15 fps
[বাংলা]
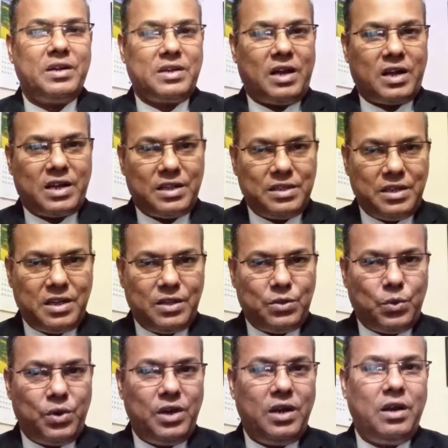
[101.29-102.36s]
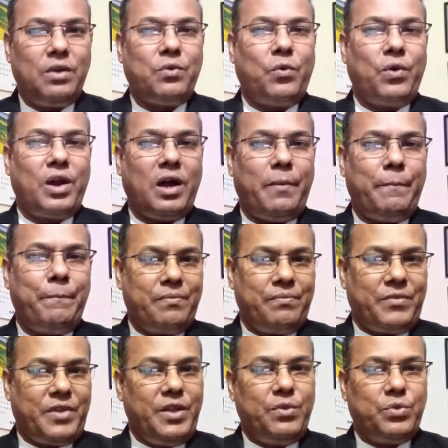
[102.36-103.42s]
টাকা দিয়ে দলিল করলাম
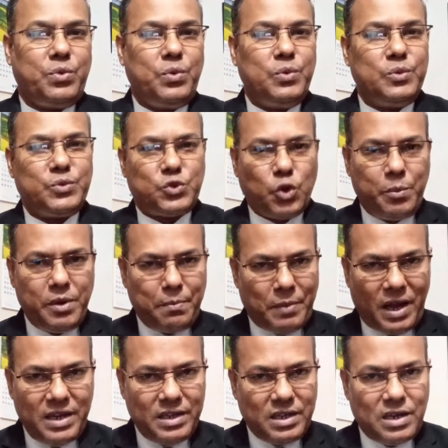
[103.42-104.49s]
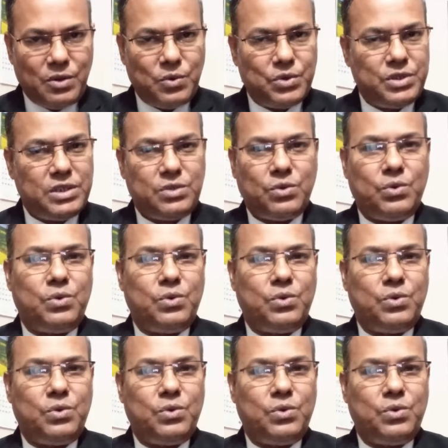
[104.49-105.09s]
কিন্তু জমির মালিকানা অর্জিত